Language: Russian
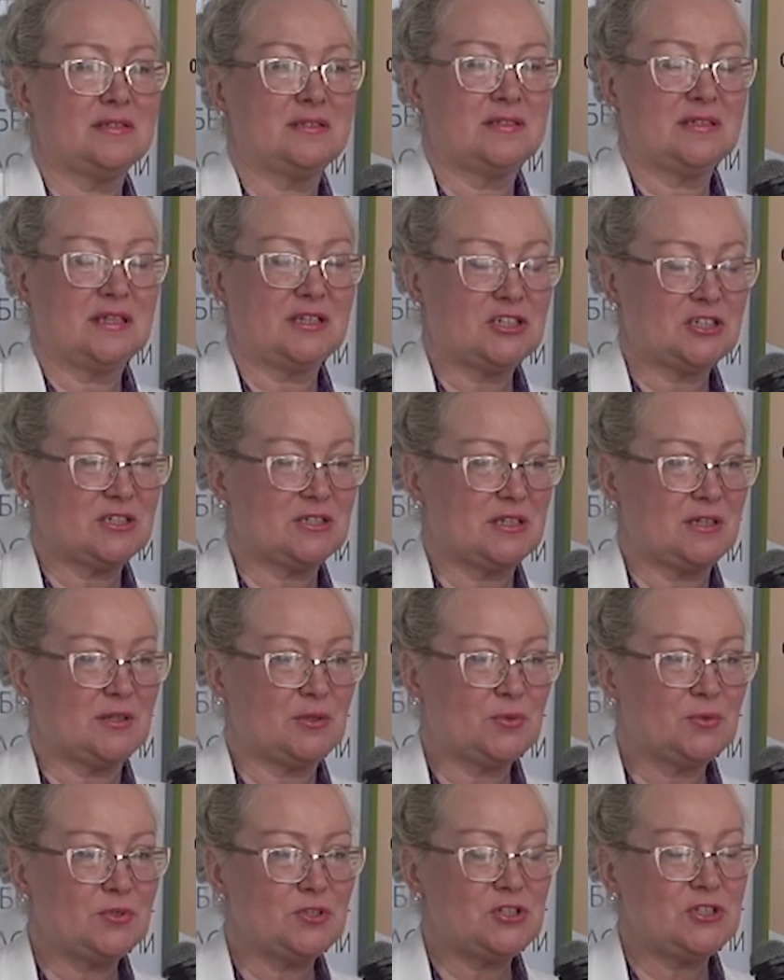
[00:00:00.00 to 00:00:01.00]
наше
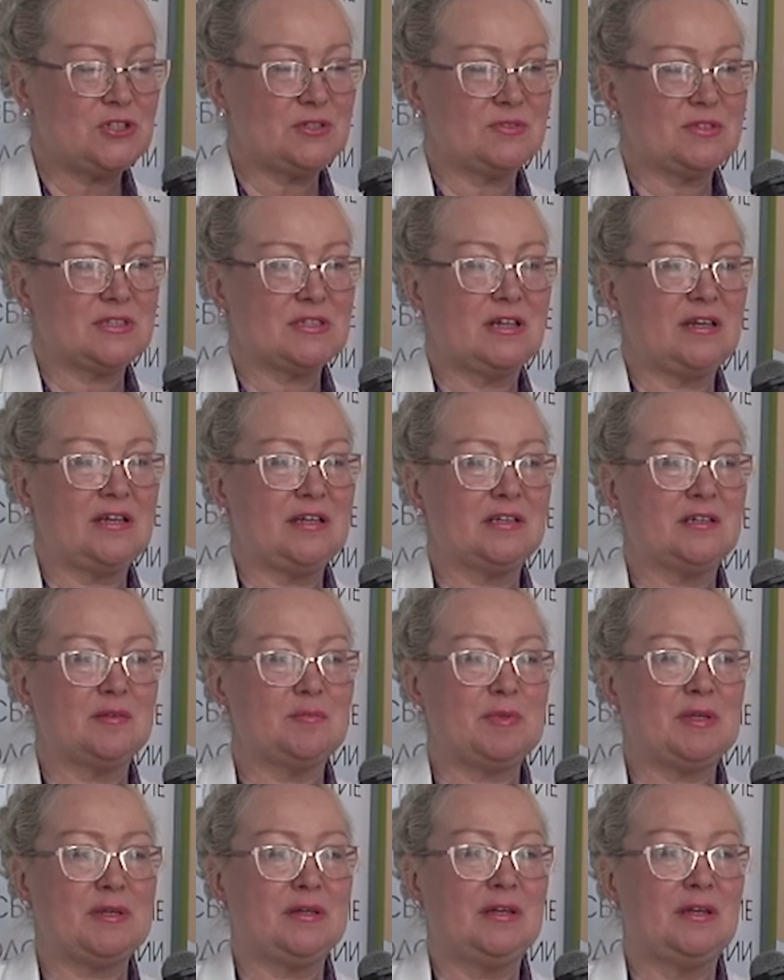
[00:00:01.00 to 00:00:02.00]
сотрудничество с
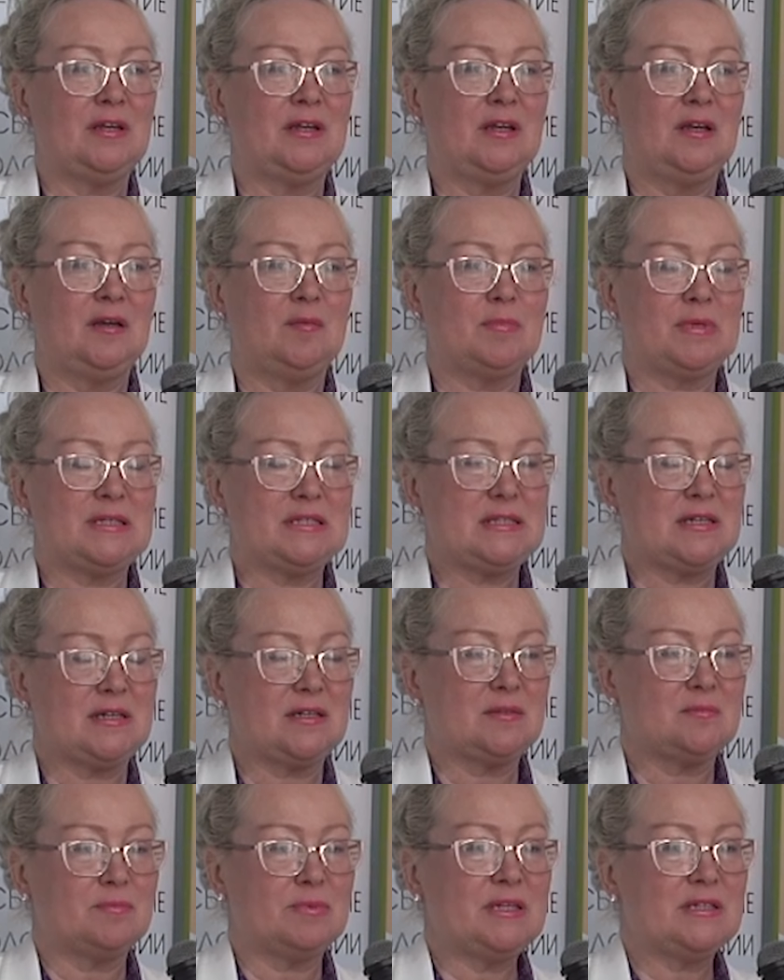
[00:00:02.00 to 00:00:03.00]
коллегами по
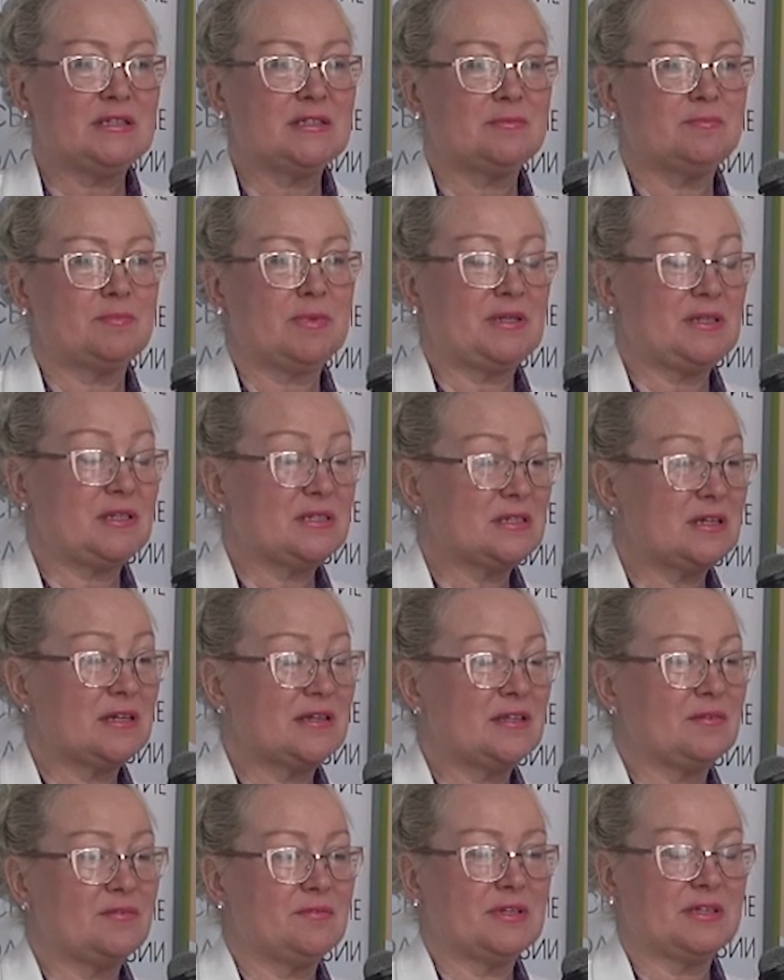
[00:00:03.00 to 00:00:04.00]
странам БРИКС по
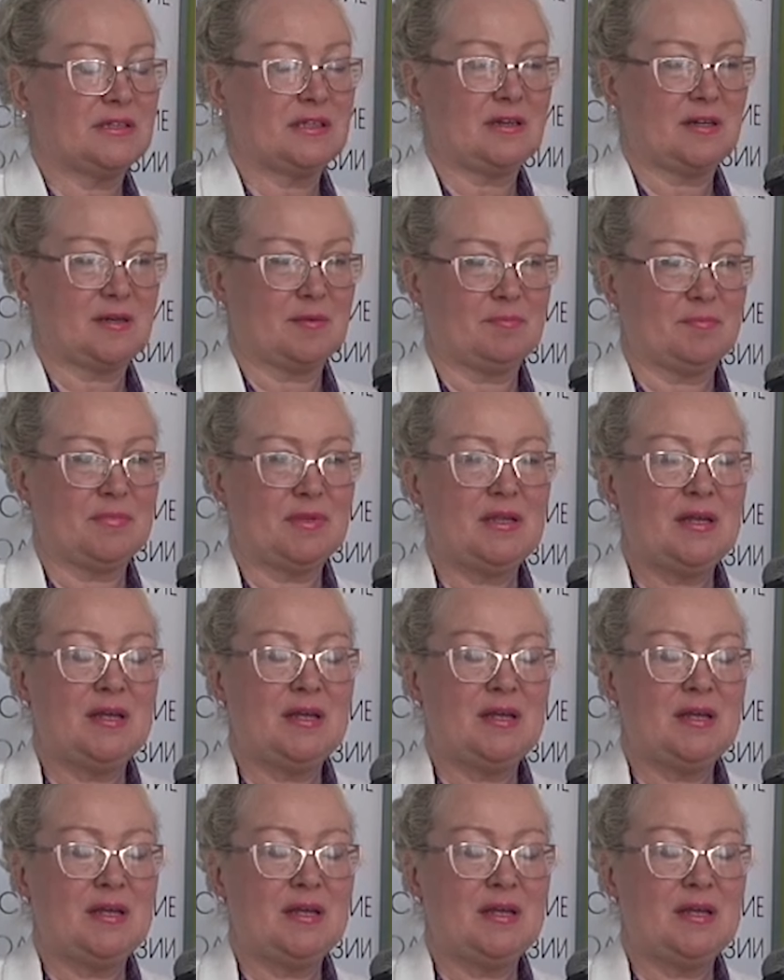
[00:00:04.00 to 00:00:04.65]
нескольким векторам.